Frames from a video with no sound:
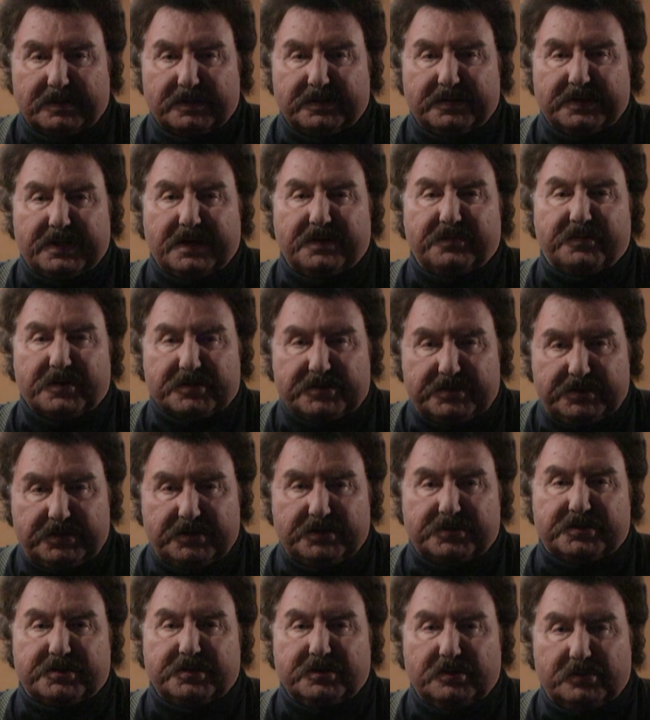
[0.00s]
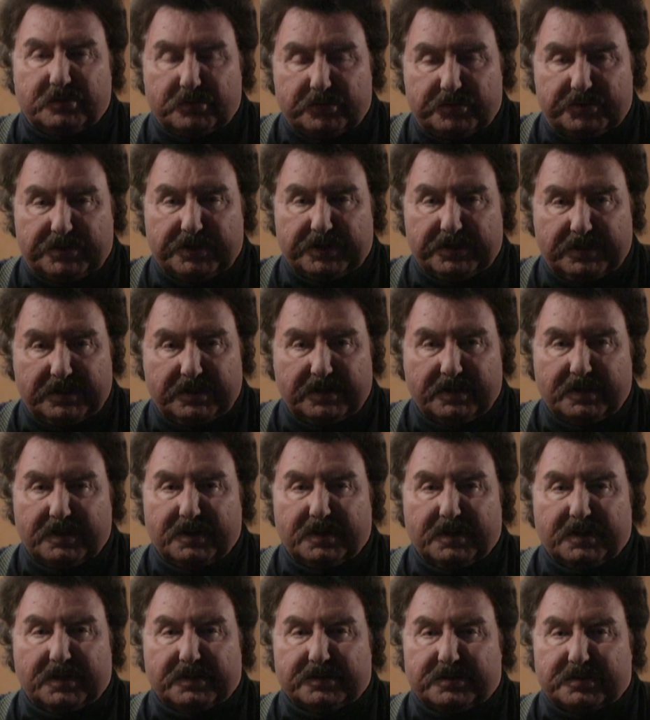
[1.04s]
najważniejsi ludzie
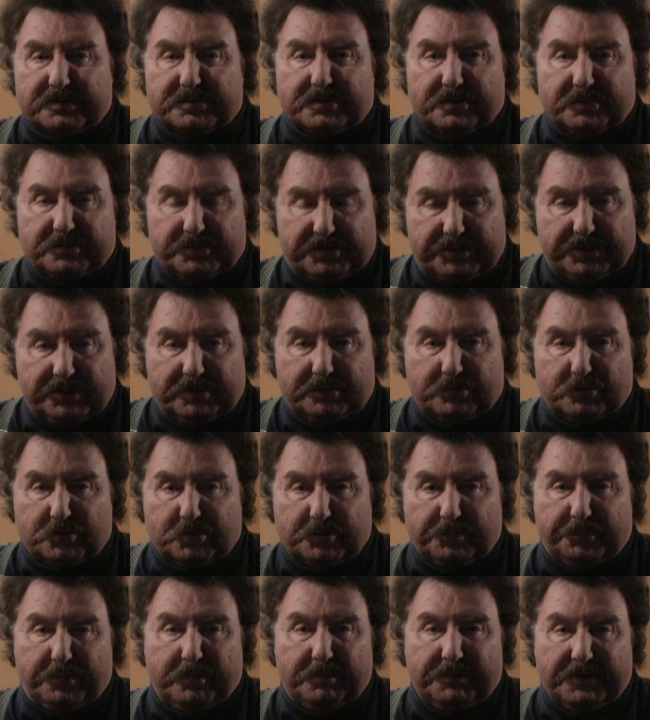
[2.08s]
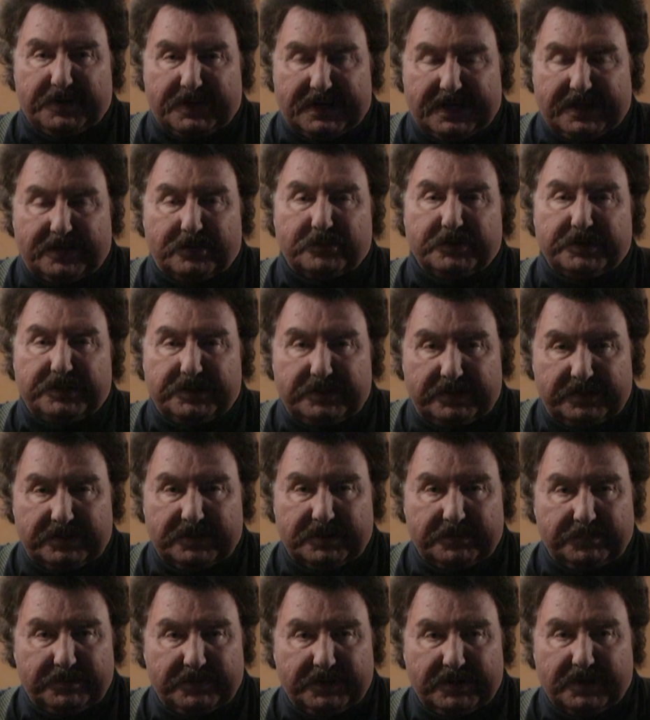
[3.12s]
to są ci, którzy pomagają
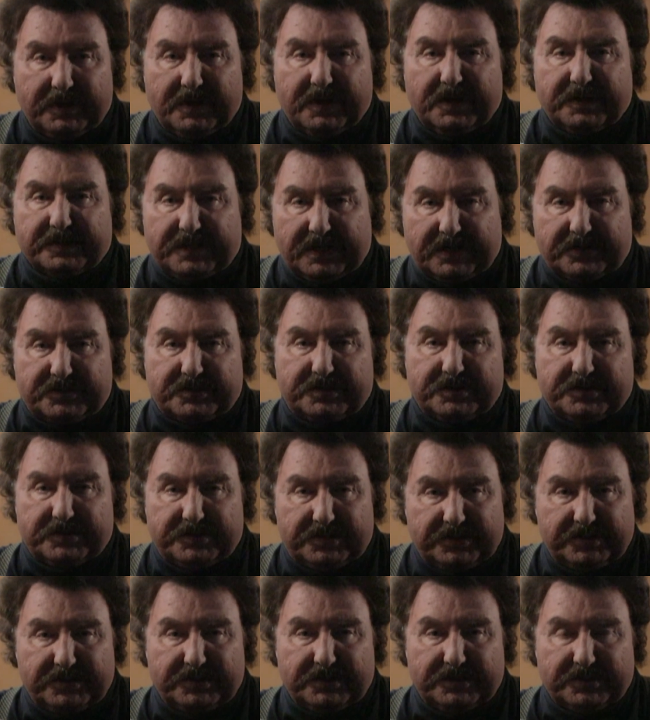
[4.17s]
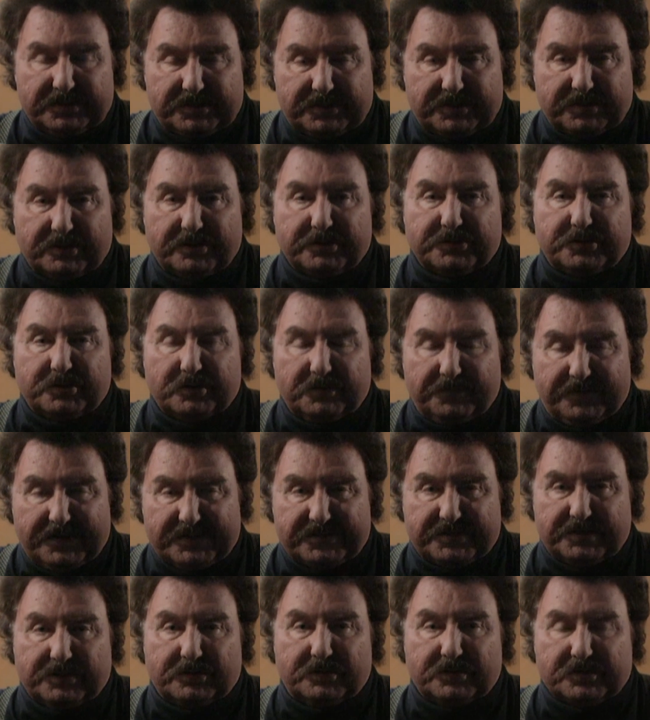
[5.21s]
innym. Tak się dzieje, jeśli chodzi o
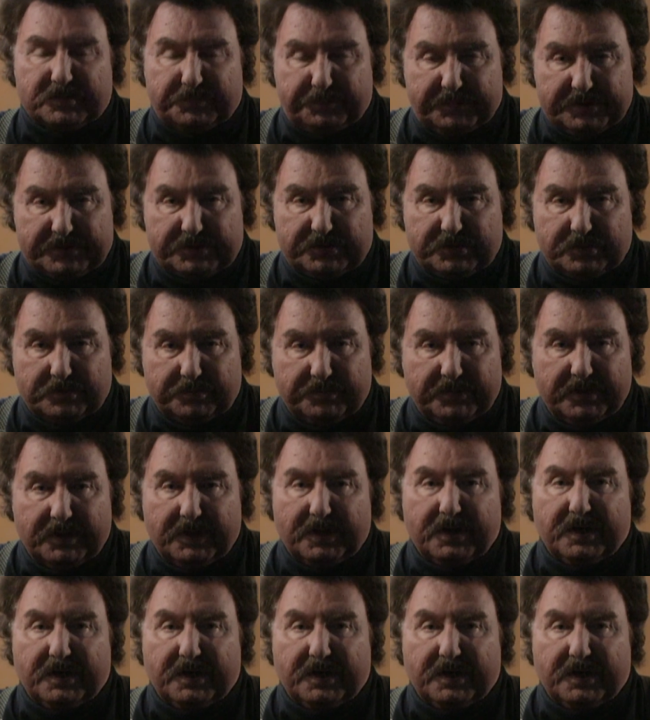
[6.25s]
Wasze hospicjum.